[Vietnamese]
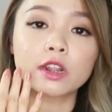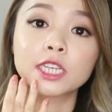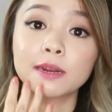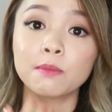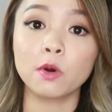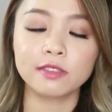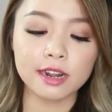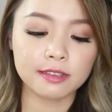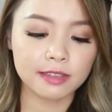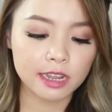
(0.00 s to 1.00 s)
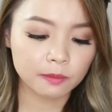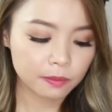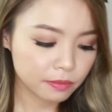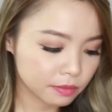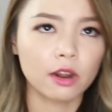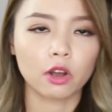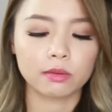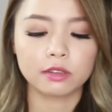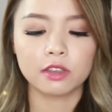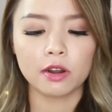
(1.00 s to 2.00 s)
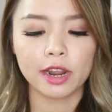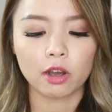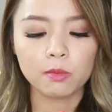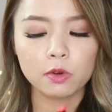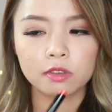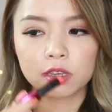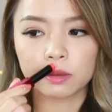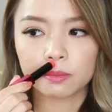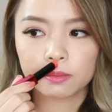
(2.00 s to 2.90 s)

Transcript: ở trên môi rất là xinh nên là son này có mùi gì